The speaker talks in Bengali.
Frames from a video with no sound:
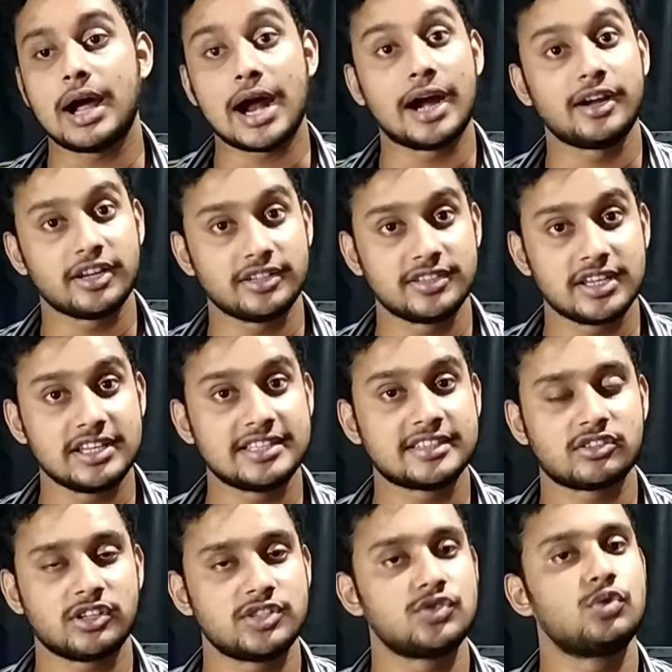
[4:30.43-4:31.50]
আর্টের যে
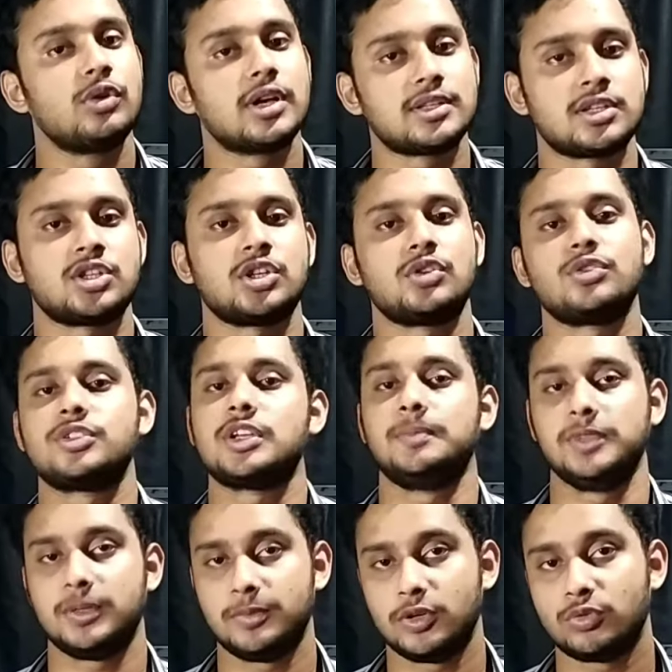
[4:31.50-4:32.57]
স্ক্রেচগুলো আছে সেটা হচ্ছে
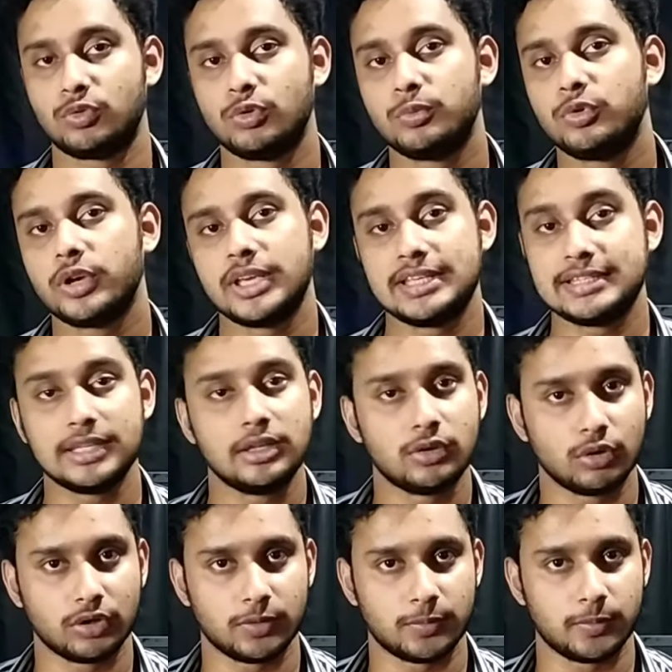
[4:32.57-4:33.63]
আপনি আপনার ক্রোমবুকে ইজিলি
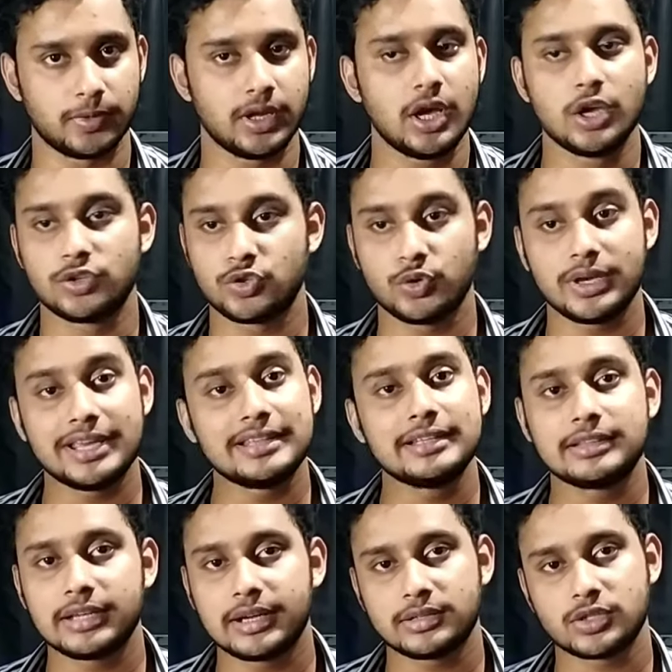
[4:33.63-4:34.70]
করতে পারবেন সো এই দিক
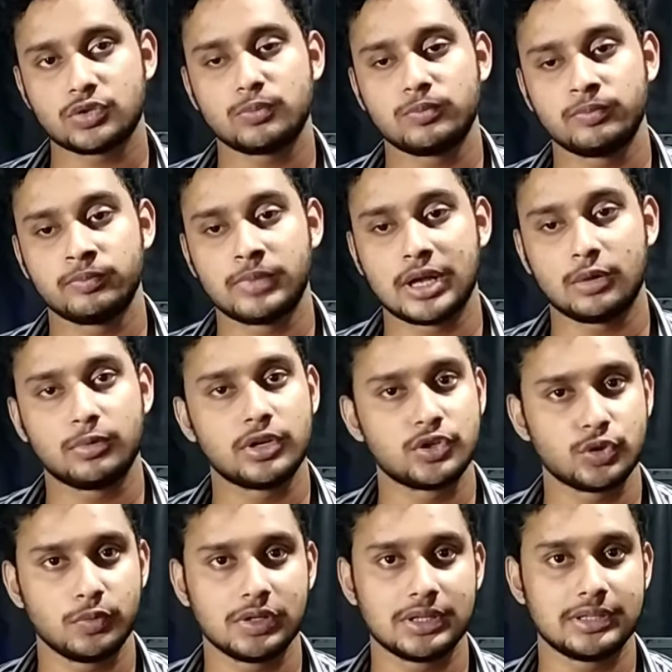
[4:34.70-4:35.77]
থেকে একটা ভালো মানের
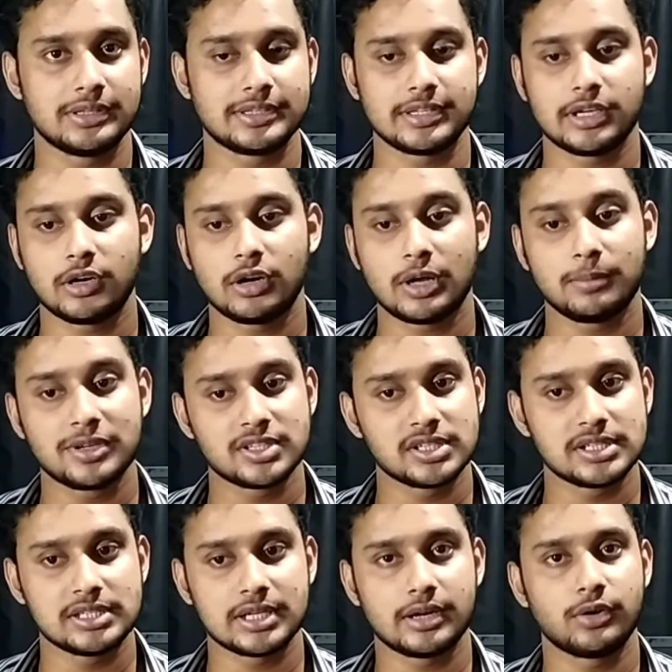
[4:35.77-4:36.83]
সুবিধা দিতেছে কারণ আমরা
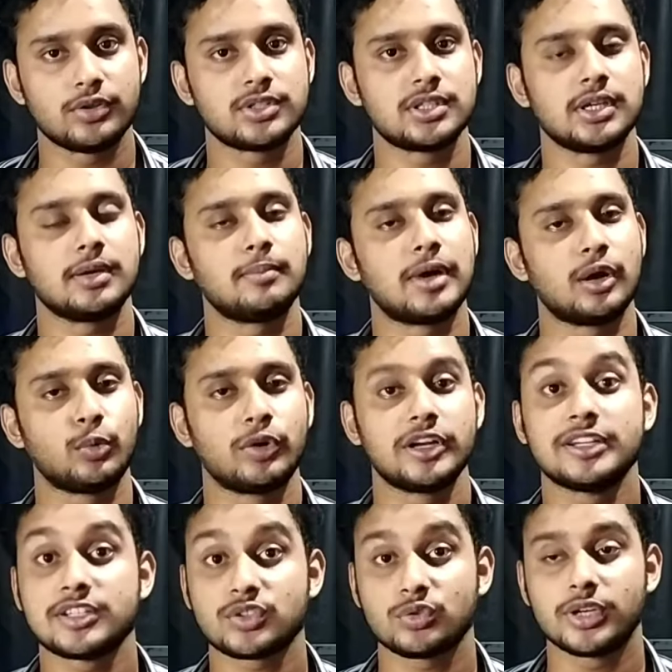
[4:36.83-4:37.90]
জানি যারা হচ্ছে ভালো
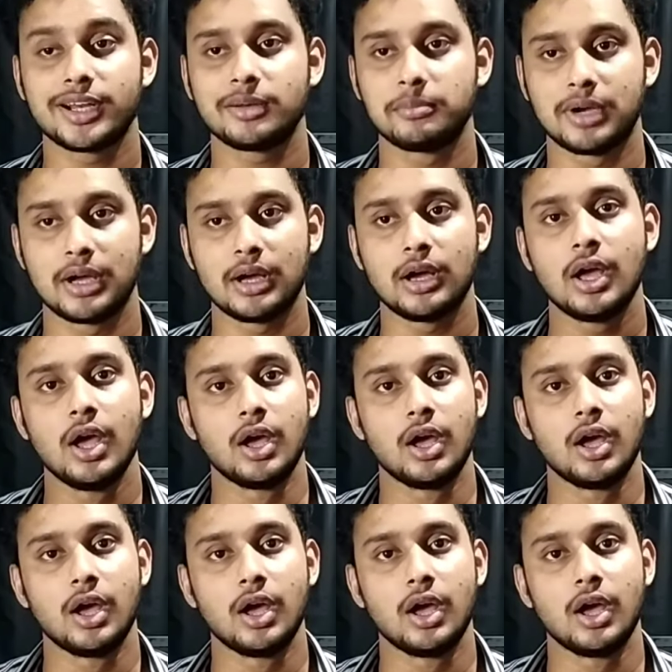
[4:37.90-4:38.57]
মানের স্টুডেন্ট বা